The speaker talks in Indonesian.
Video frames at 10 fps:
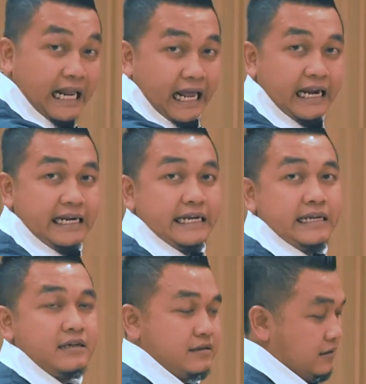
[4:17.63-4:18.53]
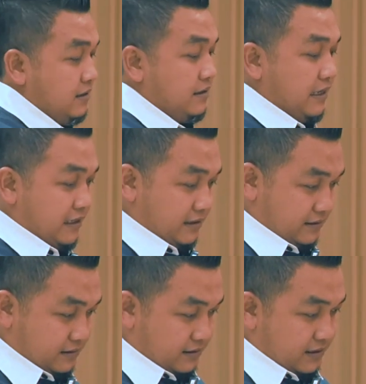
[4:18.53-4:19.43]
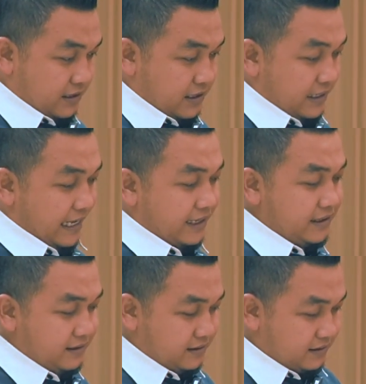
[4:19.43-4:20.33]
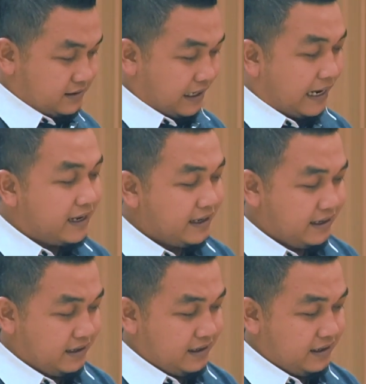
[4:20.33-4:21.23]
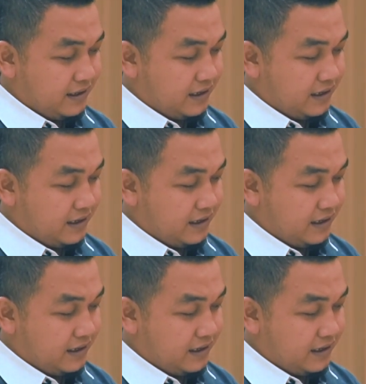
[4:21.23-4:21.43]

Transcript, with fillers: kendaraan ini dan dari segi